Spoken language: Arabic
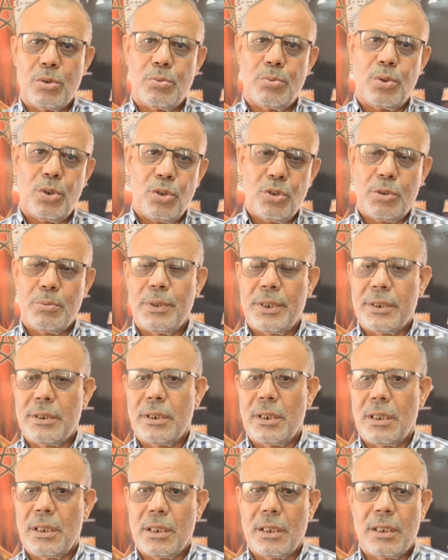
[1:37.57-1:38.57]
بحكم
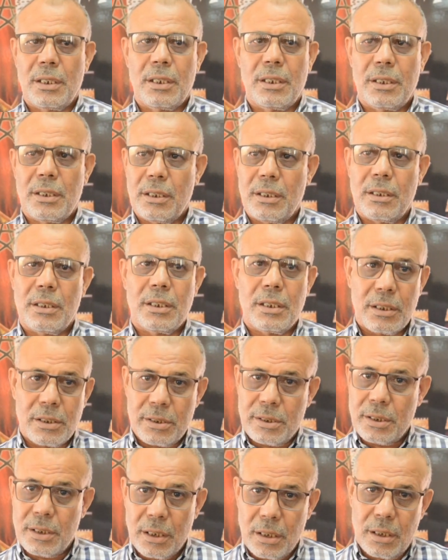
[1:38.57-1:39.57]
ان
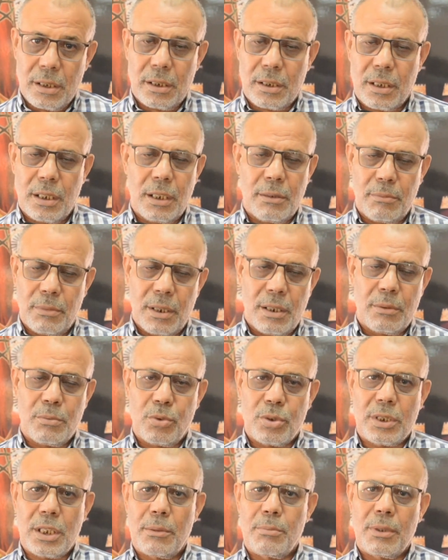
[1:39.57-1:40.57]
هي كامله
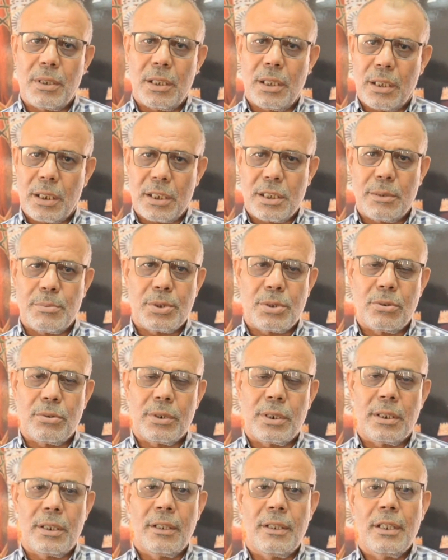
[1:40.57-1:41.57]
مكتمله
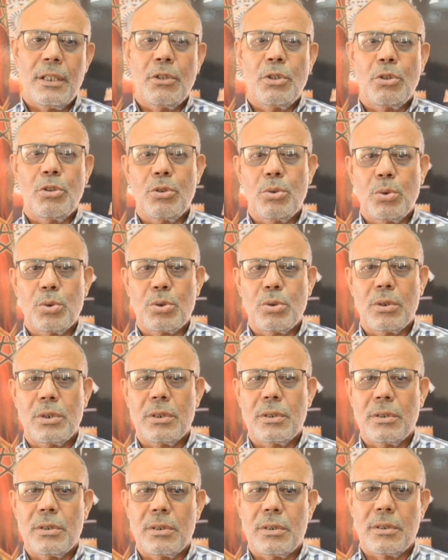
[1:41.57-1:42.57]
ريسبسيوني
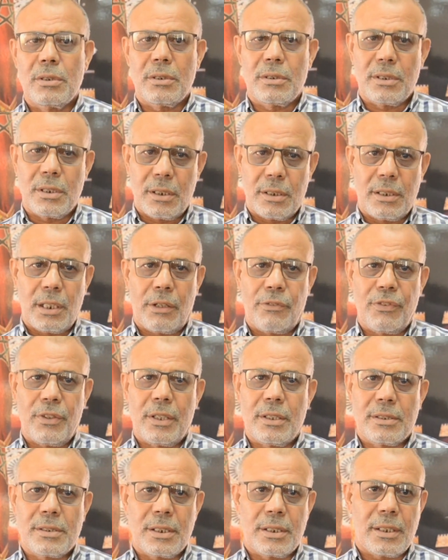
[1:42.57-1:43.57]
ودار فيها
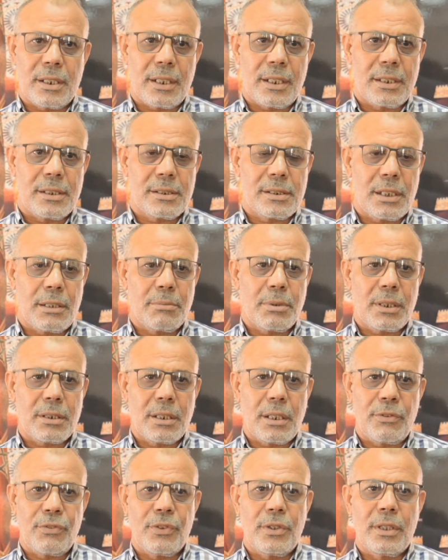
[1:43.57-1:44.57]
السيد الرئيس السابق
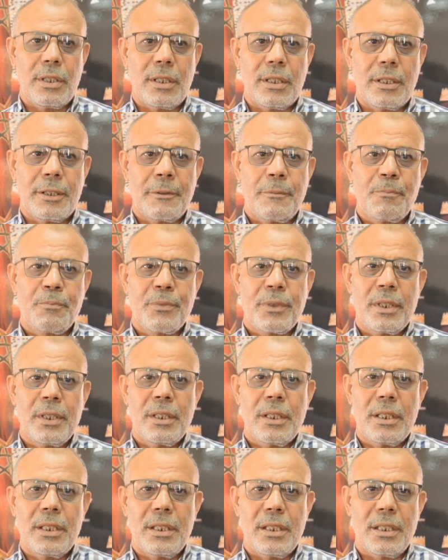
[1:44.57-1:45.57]
دار فيها
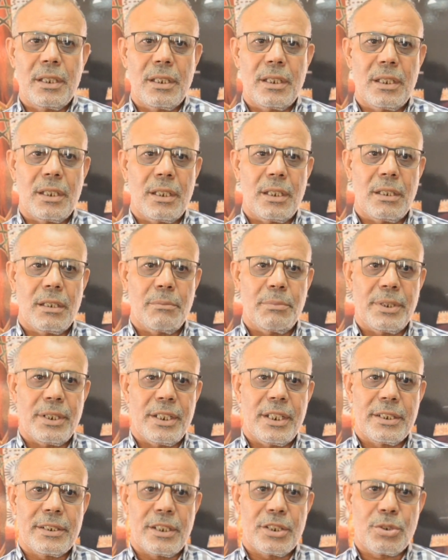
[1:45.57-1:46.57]
آه،
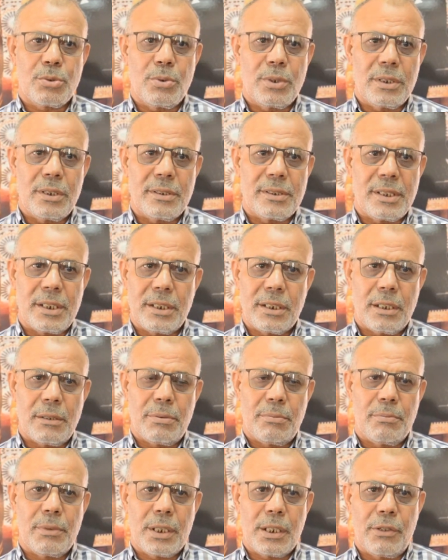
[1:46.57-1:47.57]
بنايات عشوائيه زايده في
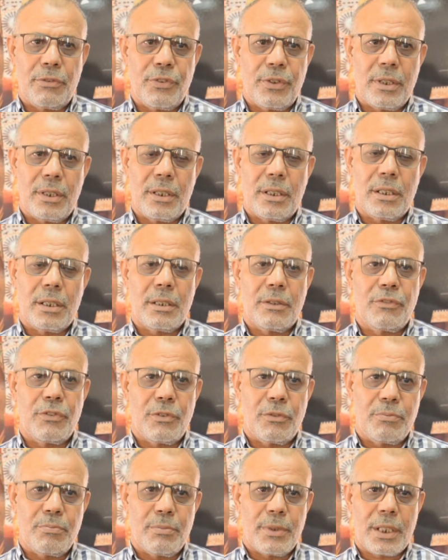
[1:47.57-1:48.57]
المكان فيها
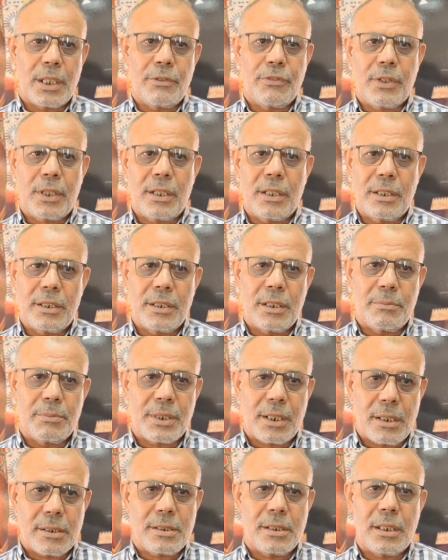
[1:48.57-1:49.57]
في مرافق اللي هي
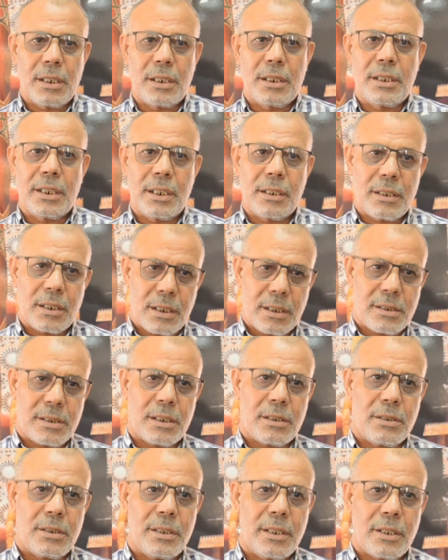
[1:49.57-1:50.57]
مدرسه اللي كتخص
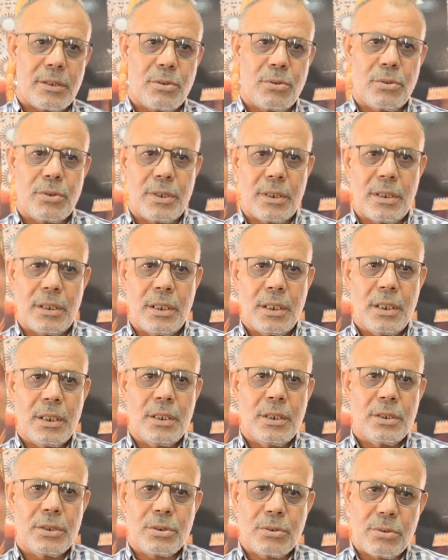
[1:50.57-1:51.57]
تكون
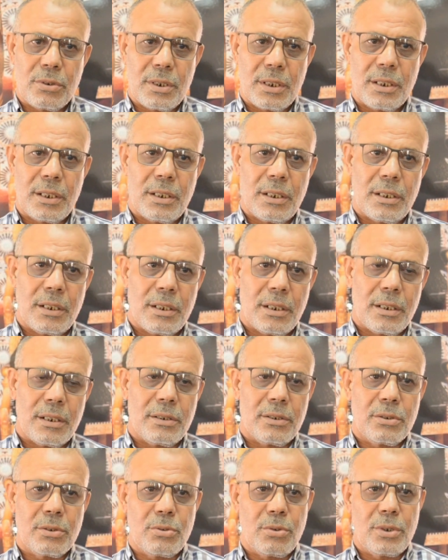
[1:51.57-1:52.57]
تكون
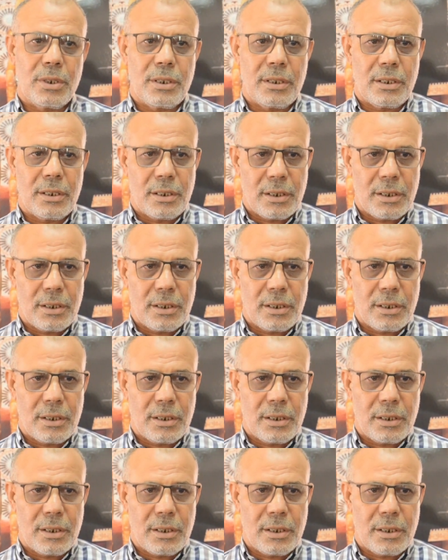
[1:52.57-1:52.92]
تكون